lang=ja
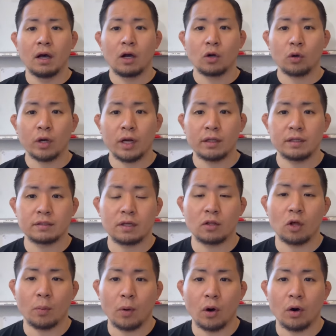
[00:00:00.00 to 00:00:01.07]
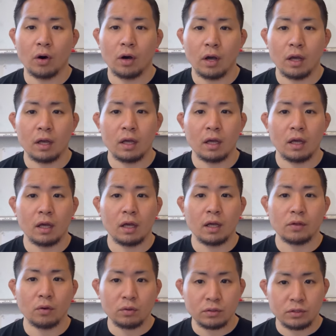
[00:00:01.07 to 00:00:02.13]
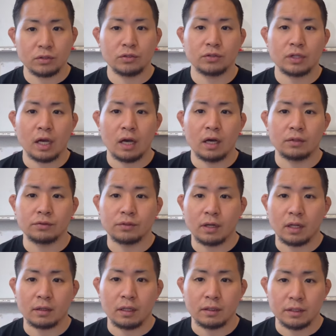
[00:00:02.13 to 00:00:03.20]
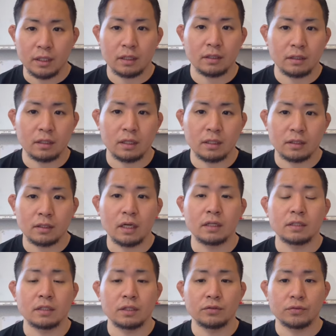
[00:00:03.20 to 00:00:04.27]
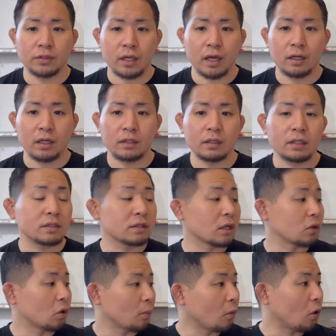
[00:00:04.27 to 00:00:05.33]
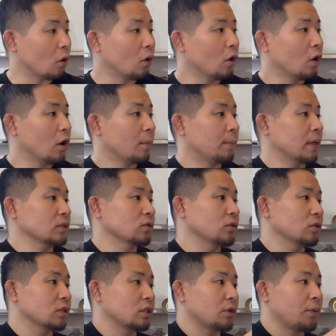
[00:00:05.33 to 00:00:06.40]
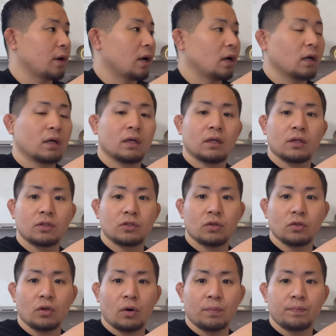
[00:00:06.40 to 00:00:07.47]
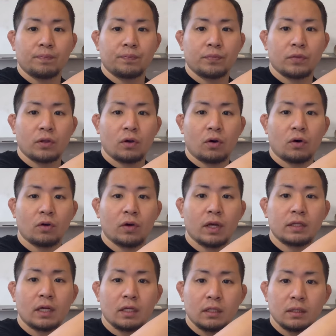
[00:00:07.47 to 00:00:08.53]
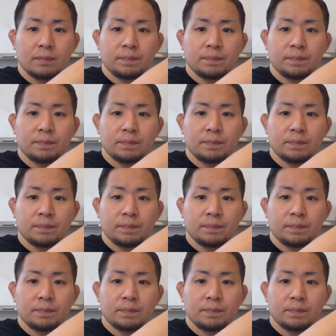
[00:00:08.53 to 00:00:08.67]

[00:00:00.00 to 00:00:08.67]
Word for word: 今回なんですけども、えー、腰痛がある方にやっていただきたいセルフケアなんですけども、場所としては、ちょうど、この辺り。